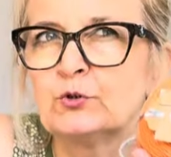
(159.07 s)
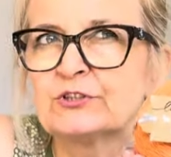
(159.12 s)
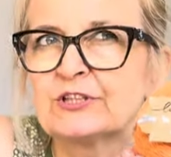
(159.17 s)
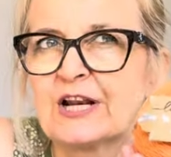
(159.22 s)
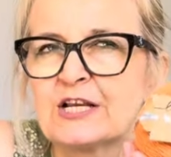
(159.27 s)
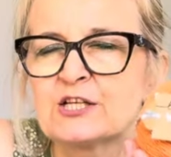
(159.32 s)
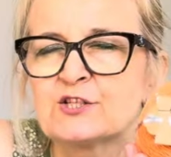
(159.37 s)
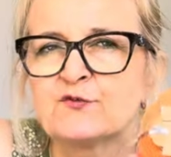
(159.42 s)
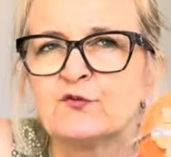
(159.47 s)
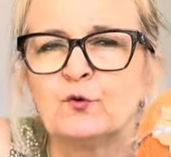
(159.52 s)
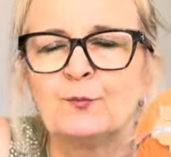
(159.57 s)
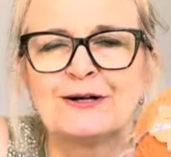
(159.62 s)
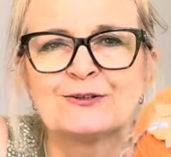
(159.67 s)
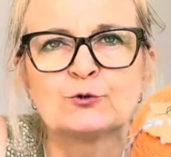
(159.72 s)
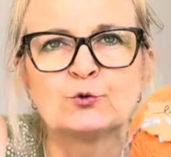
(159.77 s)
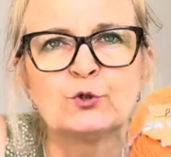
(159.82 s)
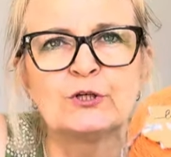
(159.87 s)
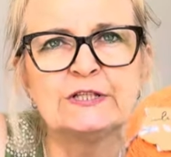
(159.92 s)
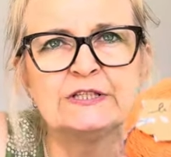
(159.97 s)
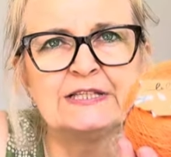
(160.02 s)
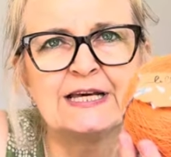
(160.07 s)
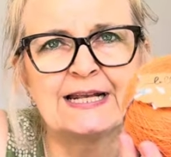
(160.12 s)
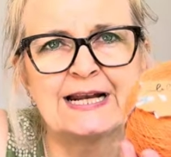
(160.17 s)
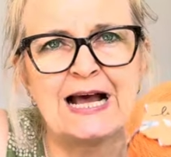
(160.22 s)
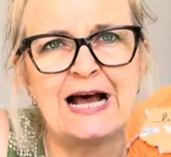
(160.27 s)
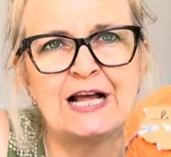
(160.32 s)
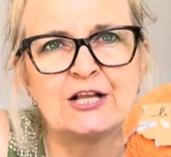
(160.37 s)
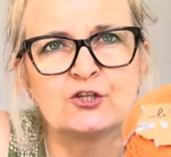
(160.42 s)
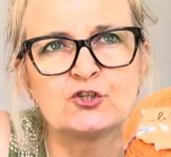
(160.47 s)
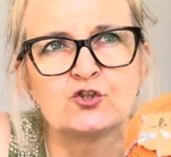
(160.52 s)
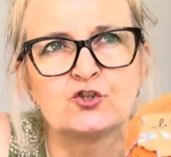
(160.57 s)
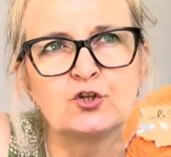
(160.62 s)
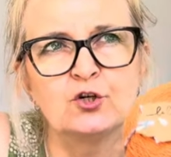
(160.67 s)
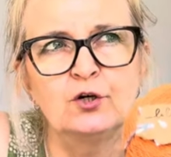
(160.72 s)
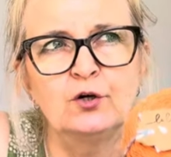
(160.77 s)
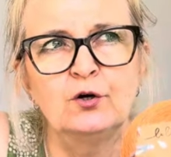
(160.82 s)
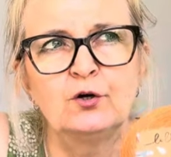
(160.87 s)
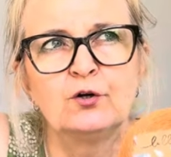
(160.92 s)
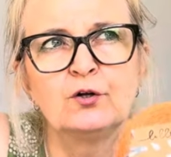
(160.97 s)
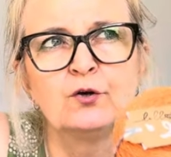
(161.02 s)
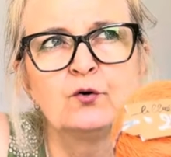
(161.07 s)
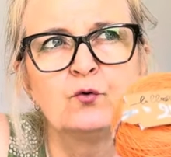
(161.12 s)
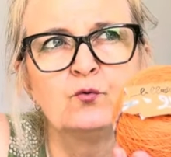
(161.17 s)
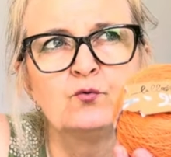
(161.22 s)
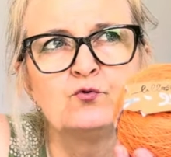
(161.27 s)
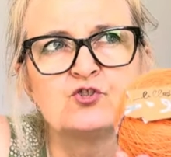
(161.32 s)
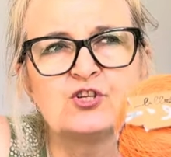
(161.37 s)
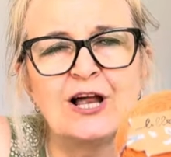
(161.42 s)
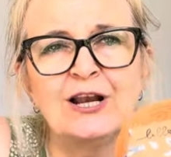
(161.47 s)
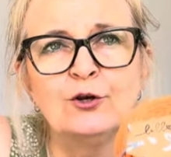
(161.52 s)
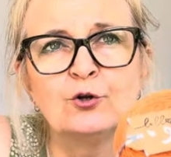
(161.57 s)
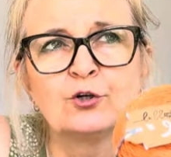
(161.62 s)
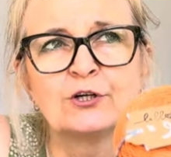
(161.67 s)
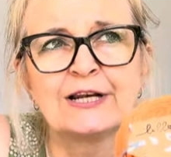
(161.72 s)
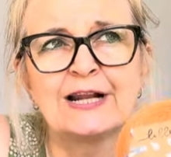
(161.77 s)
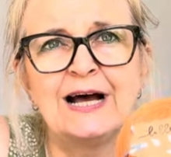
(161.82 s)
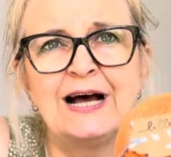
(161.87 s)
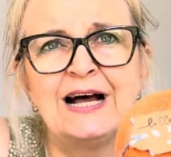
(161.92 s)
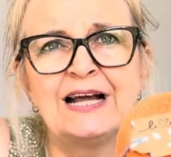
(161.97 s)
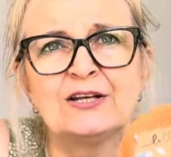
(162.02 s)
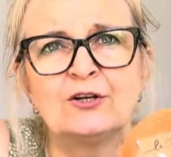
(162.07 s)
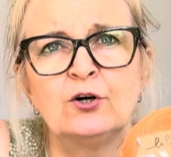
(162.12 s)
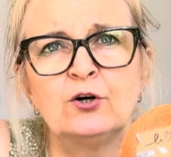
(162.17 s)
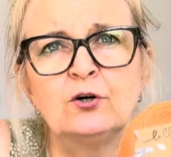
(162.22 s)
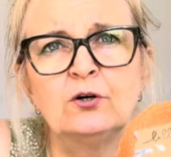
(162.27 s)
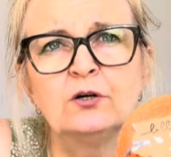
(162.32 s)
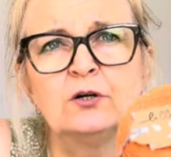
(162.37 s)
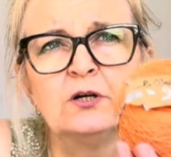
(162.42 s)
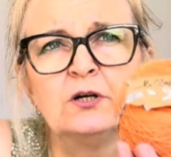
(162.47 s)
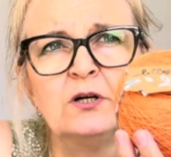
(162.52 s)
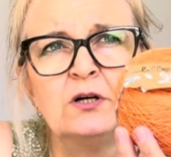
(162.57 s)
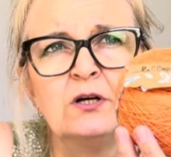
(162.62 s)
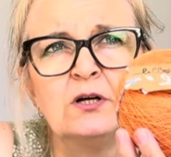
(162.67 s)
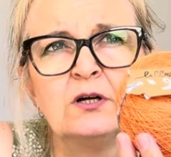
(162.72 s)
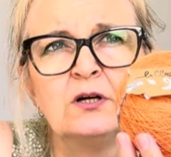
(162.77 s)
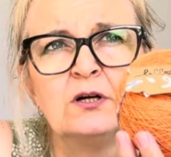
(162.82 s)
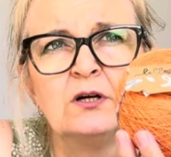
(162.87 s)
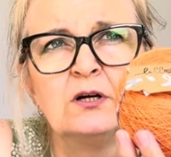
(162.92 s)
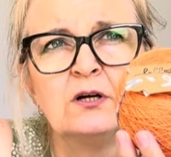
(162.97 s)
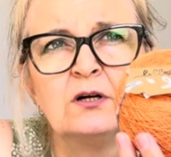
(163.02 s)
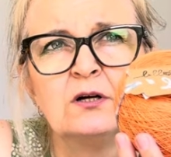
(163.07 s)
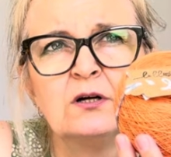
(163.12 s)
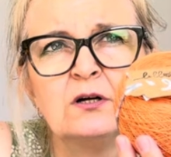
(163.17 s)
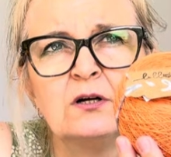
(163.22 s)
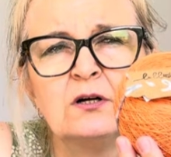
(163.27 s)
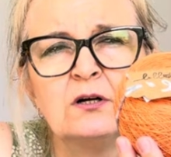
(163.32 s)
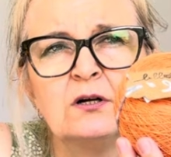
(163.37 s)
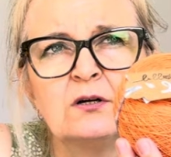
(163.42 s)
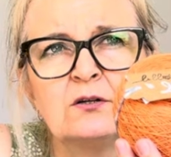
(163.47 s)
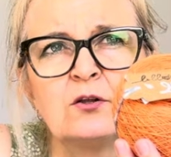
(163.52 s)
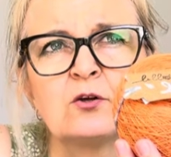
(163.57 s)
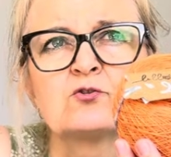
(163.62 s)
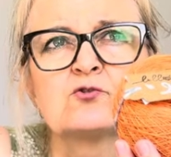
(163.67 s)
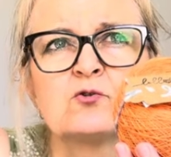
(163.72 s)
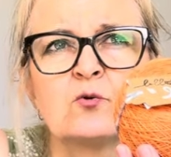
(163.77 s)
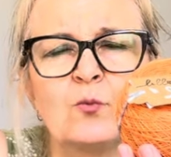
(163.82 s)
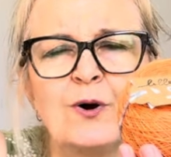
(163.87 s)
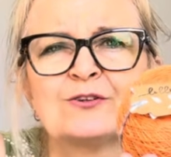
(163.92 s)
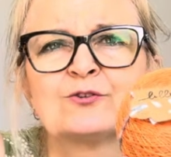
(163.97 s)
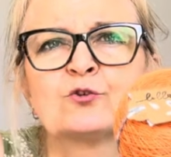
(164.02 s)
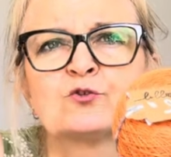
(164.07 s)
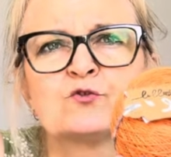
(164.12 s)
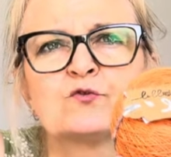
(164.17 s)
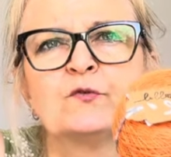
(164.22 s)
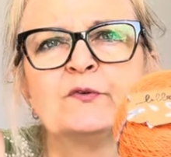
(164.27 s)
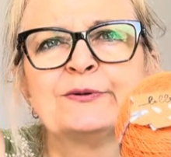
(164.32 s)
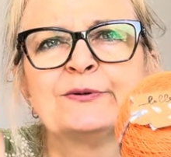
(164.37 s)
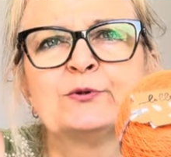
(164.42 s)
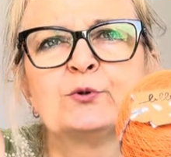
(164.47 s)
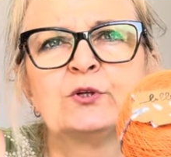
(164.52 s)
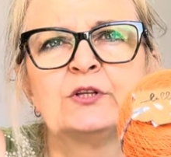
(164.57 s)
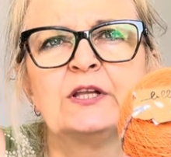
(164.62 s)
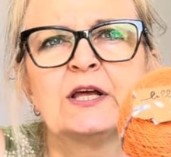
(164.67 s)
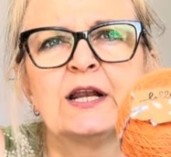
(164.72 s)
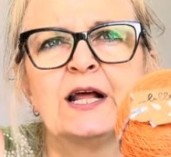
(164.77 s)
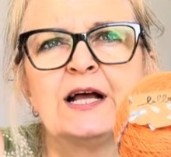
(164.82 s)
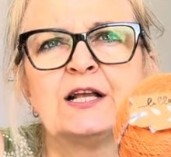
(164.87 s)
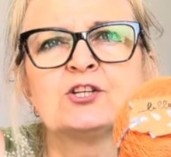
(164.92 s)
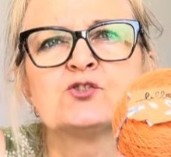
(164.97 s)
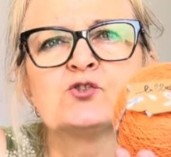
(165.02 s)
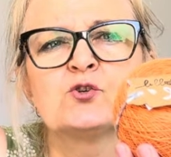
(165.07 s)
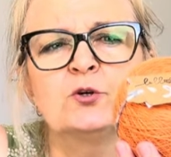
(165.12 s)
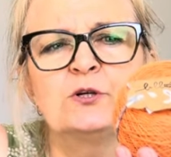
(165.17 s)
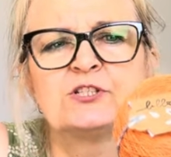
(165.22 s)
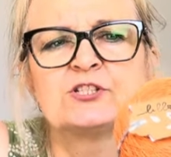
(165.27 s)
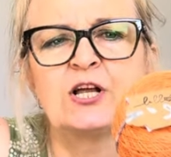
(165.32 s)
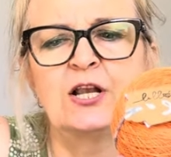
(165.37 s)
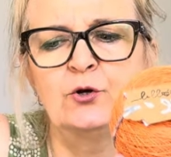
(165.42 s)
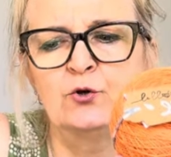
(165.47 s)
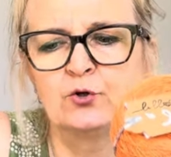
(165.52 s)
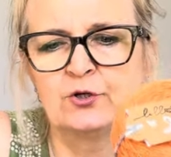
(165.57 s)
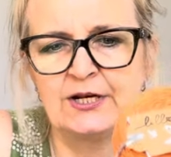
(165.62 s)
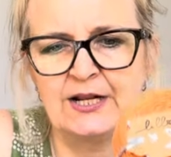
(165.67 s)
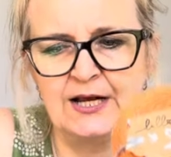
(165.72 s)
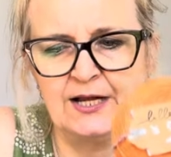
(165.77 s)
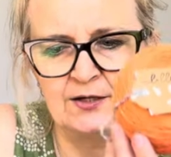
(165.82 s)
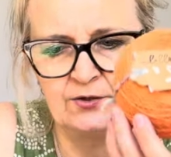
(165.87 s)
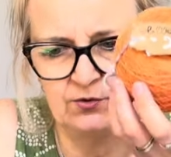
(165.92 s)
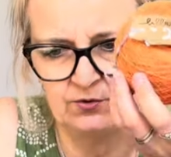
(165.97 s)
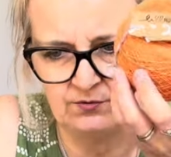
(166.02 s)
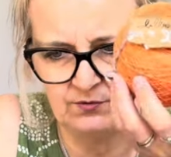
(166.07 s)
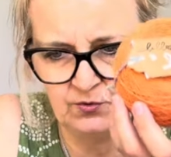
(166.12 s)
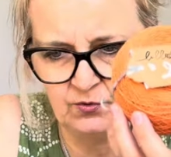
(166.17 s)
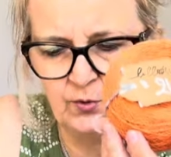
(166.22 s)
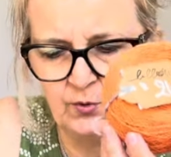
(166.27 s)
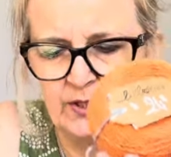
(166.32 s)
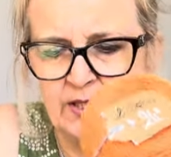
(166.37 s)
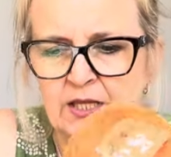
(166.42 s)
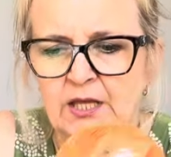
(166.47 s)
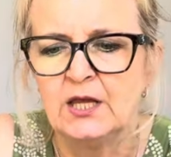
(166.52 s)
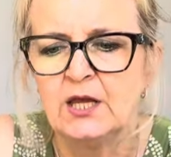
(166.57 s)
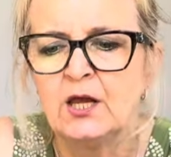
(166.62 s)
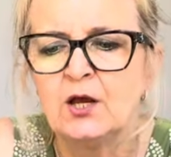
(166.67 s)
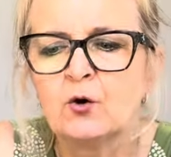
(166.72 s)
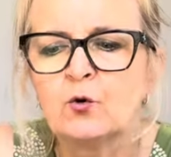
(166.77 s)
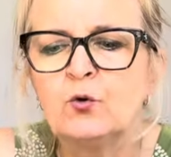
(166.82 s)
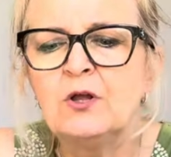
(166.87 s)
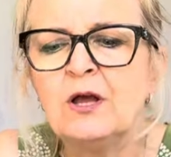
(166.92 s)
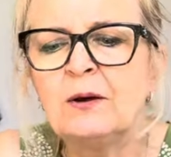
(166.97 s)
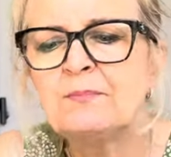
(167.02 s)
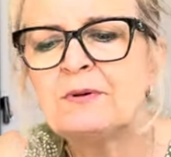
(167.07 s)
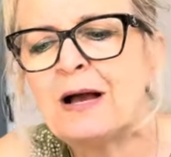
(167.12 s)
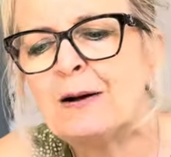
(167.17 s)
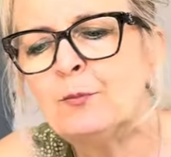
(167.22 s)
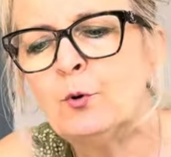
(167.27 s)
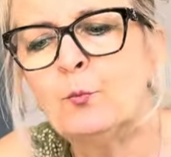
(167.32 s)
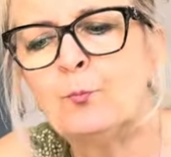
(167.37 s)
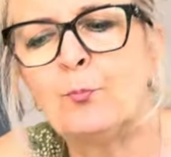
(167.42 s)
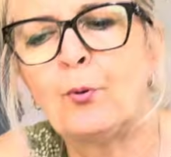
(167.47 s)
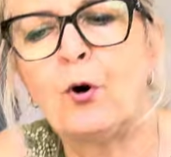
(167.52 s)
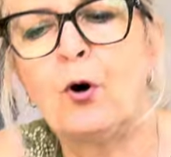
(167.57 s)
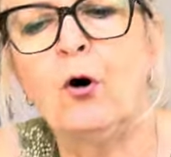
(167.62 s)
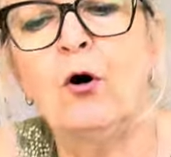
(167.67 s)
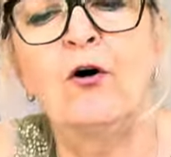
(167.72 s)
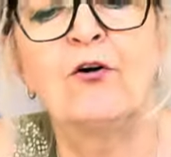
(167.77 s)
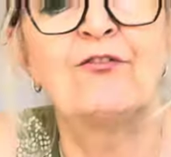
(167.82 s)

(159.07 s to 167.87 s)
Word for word: tre sfumature di arancio un giallo grano no sono quattro sfumature di arancio e giallo grano qui Qui abbiamo un po'